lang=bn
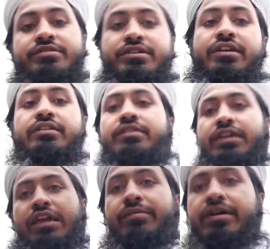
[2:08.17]
সেখান
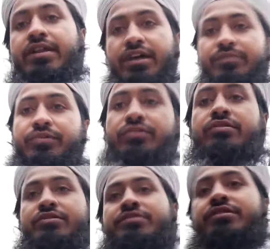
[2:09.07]
থেকে আবার হাঁটব
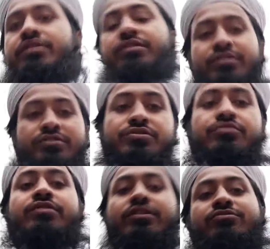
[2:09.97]

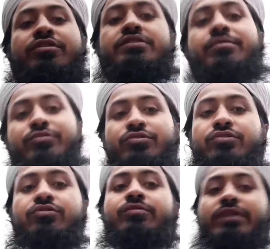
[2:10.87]
সোজা চলে যাব
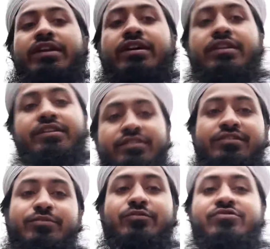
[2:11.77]
দত্তপাড়া
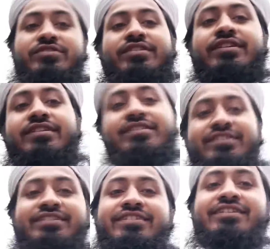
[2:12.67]
কেন্দ্রীয় মসজিদে
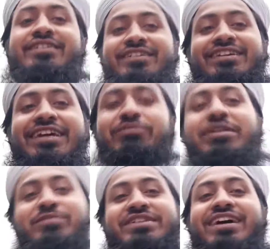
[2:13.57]
তার
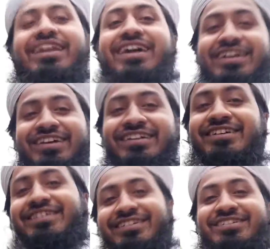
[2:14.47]
মানে বিশাল হাঁটা
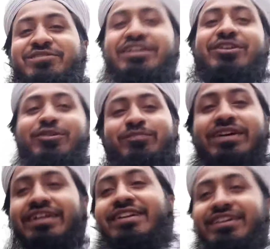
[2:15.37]
এটা অনেক লম্বা
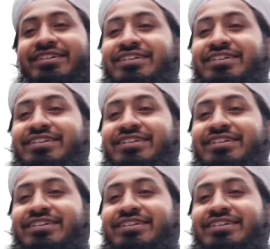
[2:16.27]
হাঁটা